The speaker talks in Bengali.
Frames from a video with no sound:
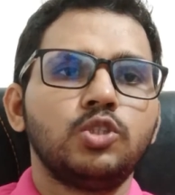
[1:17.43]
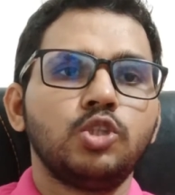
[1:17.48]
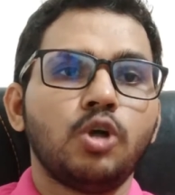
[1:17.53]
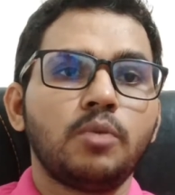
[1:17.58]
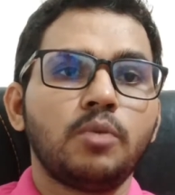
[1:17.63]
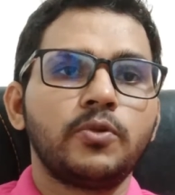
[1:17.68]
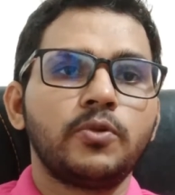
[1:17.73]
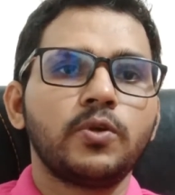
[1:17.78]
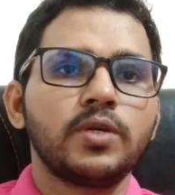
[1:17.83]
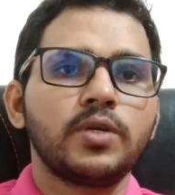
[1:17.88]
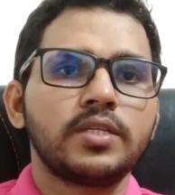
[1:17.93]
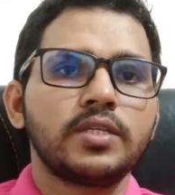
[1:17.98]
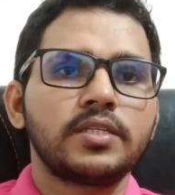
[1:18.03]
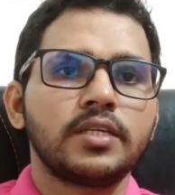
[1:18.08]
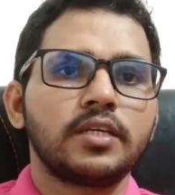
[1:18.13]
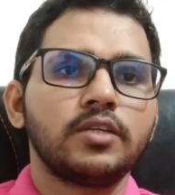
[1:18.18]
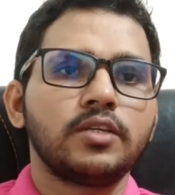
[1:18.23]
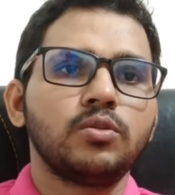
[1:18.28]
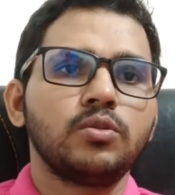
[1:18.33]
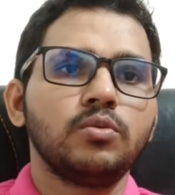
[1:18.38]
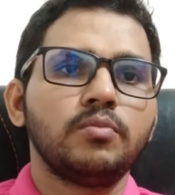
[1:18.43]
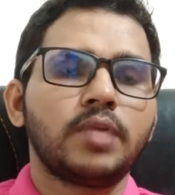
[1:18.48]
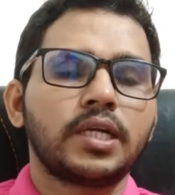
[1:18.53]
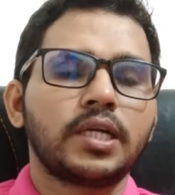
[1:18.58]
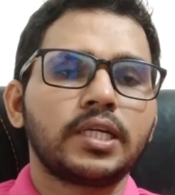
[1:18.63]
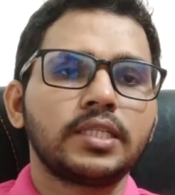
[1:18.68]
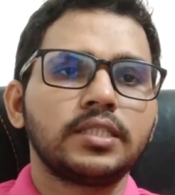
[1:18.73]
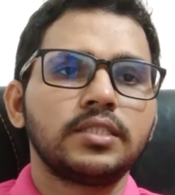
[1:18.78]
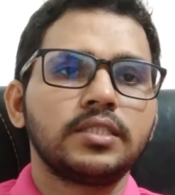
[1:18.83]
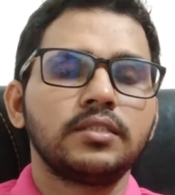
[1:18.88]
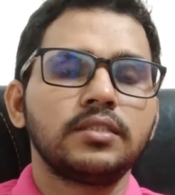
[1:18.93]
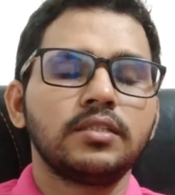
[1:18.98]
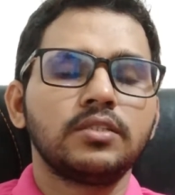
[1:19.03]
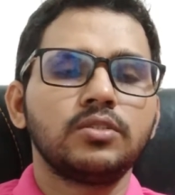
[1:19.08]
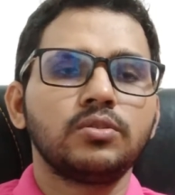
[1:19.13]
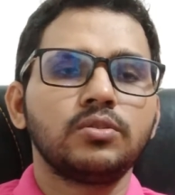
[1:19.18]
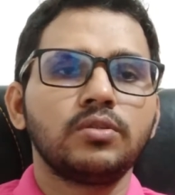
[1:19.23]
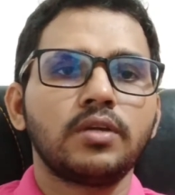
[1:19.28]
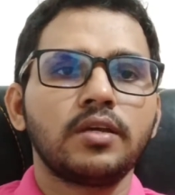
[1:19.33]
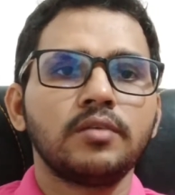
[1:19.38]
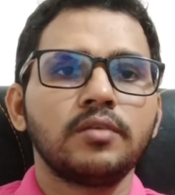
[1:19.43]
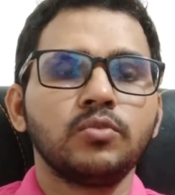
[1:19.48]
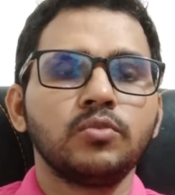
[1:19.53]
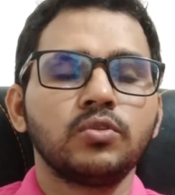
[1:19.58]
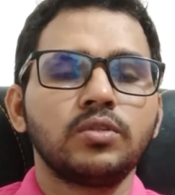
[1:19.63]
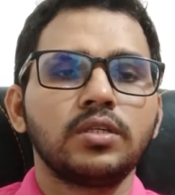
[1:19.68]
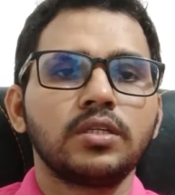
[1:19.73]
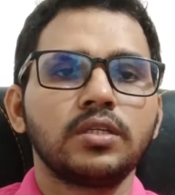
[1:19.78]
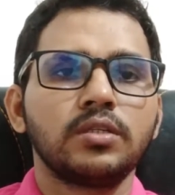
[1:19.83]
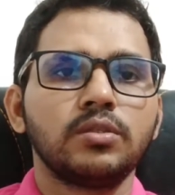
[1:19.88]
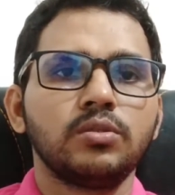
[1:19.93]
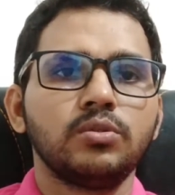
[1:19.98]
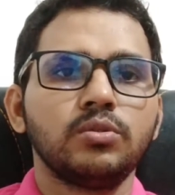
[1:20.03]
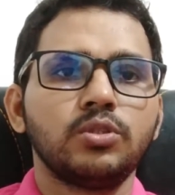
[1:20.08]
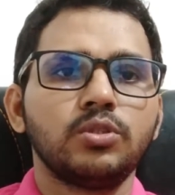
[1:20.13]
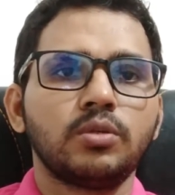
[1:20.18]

জব রয়েছে কিন্তু বাংলাদেশিদের শিক্ষার্থীদের জন্য এই মুহূর্তে কিন্তু